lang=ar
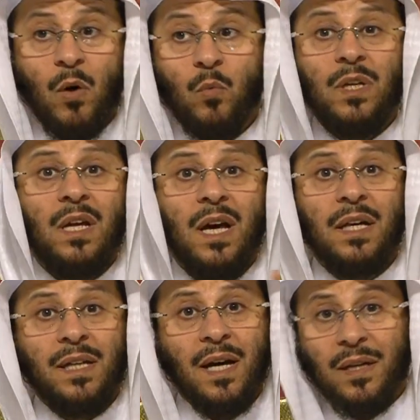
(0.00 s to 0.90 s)

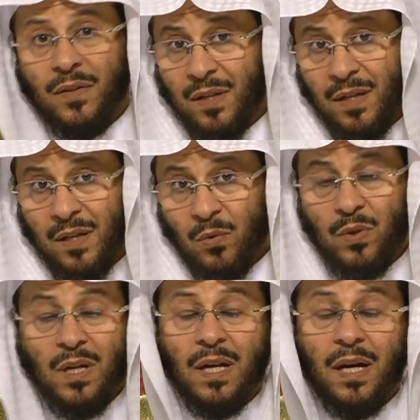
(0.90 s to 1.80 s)
وللأحياء أيضا
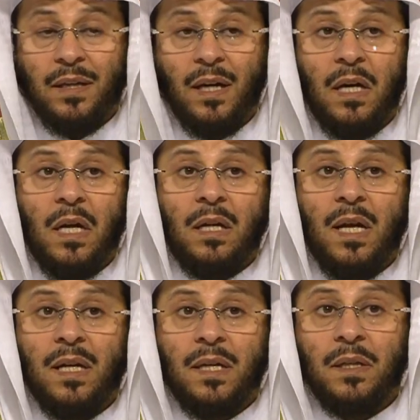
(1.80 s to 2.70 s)
وللأحياء
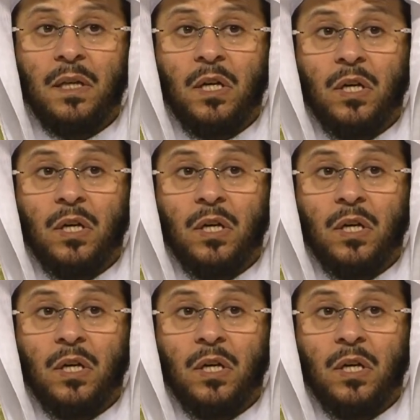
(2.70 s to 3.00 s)
لكن